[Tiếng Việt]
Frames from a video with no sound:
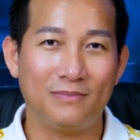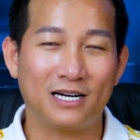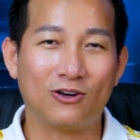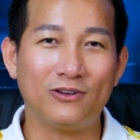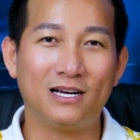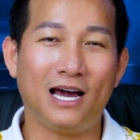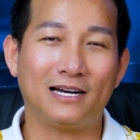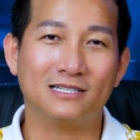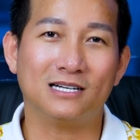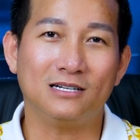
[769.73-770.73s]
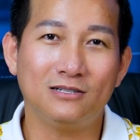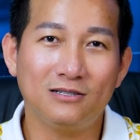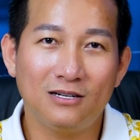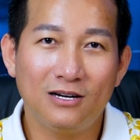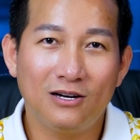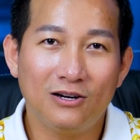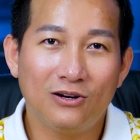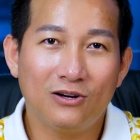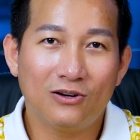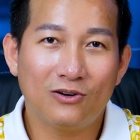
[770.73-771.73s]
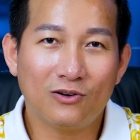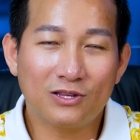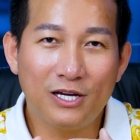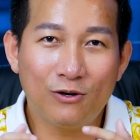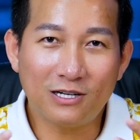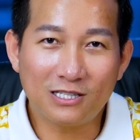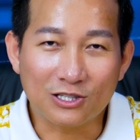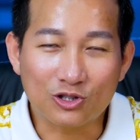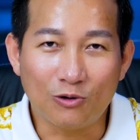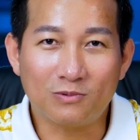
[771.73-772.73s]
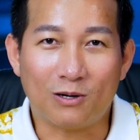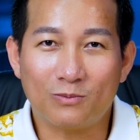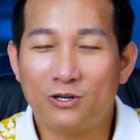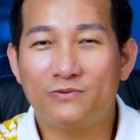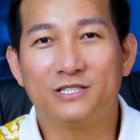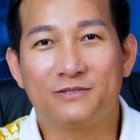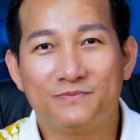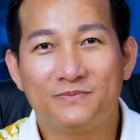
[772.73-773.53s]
mình có những hành xử nó thiếu cái sự tôn trọng đối phương